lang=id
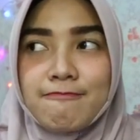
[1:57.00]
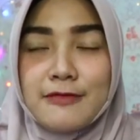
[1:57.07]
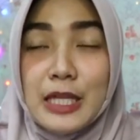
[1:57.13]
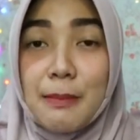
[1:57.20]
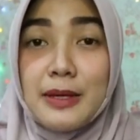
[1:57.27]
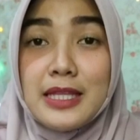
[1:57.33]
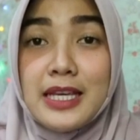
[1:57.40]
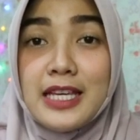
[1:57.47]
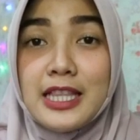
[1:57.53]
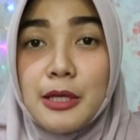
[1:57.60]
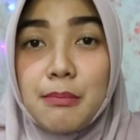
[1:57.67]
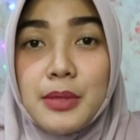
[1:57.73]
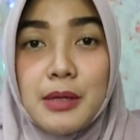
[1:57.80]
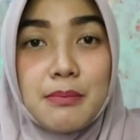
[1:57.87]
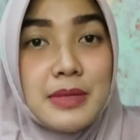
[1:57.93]
Namanya
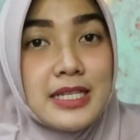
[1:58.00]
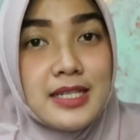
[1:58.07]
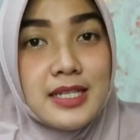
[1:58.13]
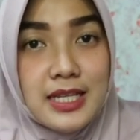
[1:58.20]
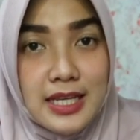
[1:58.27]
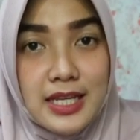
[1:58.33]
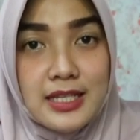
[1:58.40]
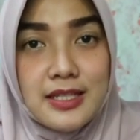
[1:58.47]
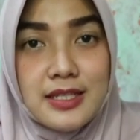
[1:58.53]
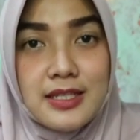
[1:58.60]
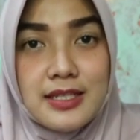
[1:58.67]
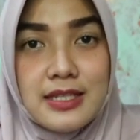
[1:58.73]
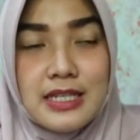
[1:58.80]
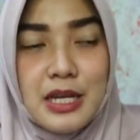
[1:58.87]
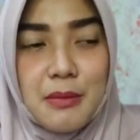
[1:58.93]
kita
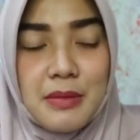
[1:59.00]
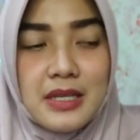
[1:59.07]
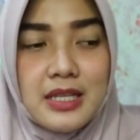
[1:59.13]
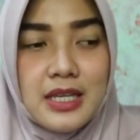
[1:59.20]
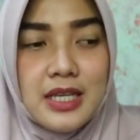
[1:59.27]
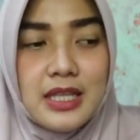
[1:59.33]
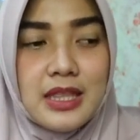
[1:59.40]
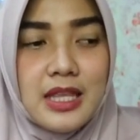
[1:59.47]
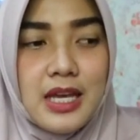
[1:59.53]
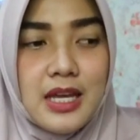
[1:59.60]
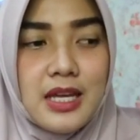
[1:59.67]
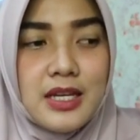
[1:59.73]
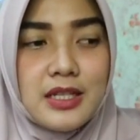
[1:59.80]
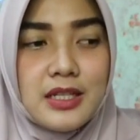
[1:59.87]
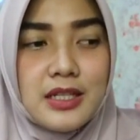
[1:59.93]
berbisnis, namanya
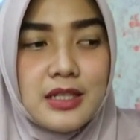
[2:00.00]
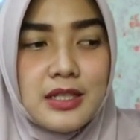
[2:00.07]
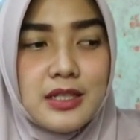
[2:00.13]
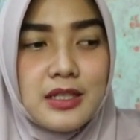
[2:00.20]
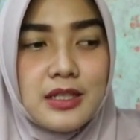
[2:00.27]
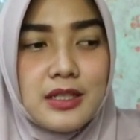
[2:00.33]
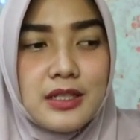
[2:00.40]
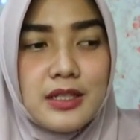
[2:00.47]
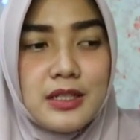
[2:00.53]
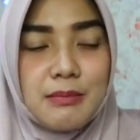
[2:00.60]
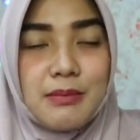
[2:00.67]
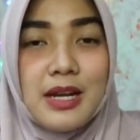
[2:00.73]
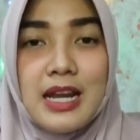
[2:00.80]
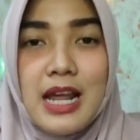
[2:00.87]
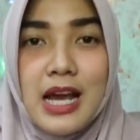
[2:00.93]
kita uh,
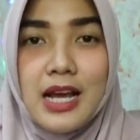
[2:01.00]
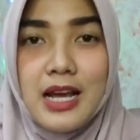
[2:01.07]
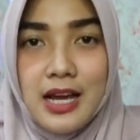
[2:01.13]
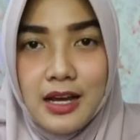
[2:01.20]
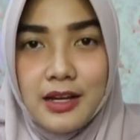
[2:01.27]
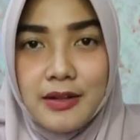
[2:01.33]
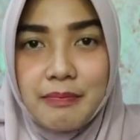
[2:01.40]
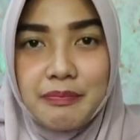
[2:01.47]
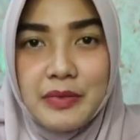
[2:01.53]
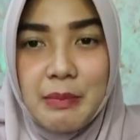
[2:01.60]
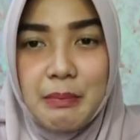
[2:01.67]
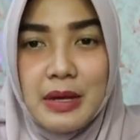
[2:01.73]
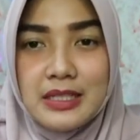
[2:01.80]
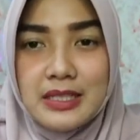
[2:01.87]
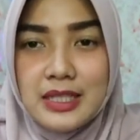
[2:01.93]
berdagang,
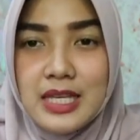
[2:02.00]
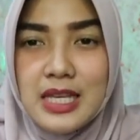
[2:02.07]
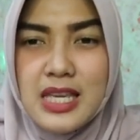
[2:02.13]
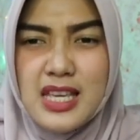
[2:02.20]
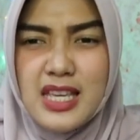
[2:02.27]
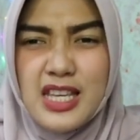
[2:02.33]
pasti